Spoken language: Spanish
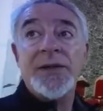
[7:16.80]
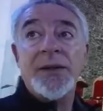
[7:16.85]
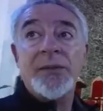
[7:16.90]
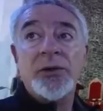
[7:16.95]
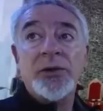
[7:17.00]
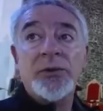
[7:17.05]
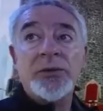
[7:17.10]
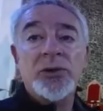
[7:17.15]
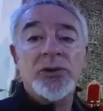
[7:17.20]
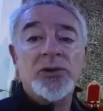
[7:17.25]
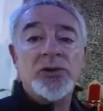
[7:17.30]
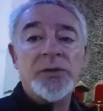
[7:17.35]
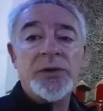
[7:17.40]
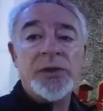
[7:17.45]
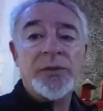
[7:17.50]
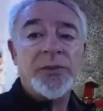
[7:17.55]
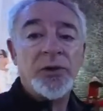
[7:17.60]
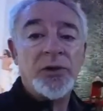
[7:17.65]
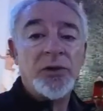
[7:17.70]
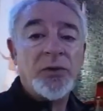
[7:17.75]
dice prohibido
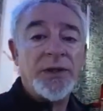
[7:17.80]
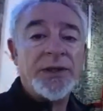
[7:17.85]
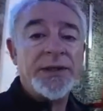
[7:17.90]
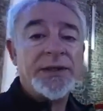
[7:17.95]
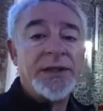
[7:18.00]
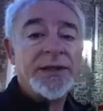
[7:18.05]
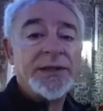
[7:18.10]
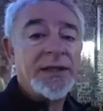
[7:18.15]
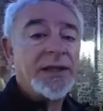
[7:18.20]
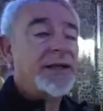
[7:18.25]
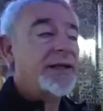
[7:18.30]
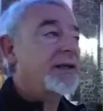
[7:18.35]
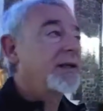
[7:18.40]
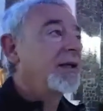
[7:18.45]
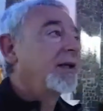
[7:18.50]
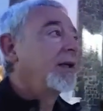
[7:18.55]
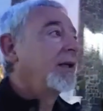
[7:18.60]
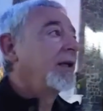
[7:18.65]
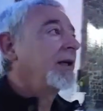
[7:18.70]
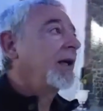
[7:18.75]
subir, pero yo voy a intentar
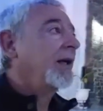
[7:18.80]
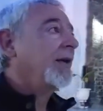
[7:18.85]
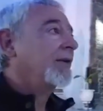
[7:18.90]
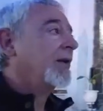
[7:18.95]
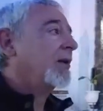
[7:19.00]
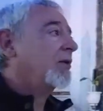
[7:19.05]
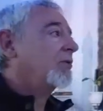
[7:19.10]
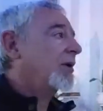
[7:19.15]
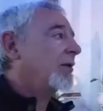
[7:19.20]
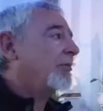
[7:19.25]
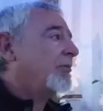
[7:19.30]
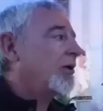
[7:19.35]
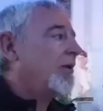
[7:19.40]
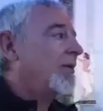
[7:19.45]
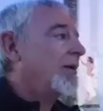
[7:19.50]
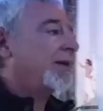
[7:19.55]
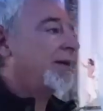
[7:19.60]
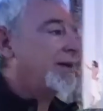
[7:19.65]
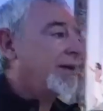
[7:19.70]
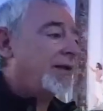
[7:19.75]
hacer una
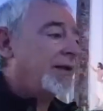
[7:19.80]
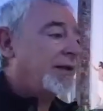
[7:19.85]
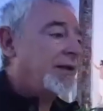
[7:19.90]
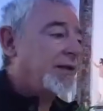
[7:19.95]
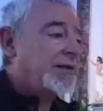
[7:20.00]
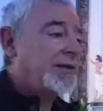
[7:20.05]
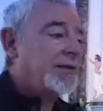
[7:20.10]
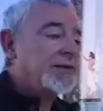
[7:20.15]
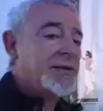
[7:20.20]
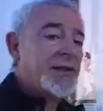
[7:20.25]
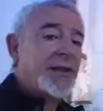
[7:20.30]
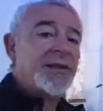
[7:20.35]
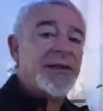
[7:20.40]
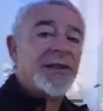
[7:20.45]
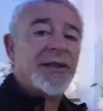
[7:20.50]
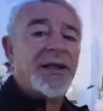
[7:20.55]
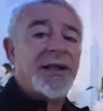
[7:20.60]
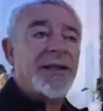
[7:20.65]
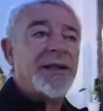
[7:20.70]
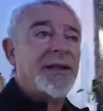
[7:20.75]
prueba de
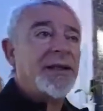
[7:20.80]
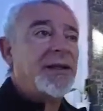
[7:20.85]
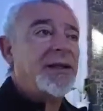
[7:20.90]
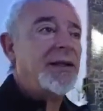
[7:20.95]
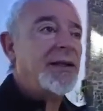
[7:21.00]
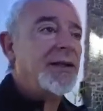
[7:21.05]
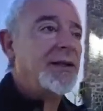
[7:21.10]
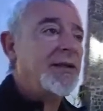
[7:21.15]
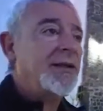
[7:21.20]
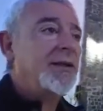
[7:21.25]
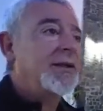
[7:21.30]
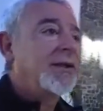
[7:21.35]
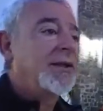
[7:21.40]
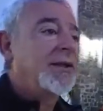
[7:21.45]
sentir la energía.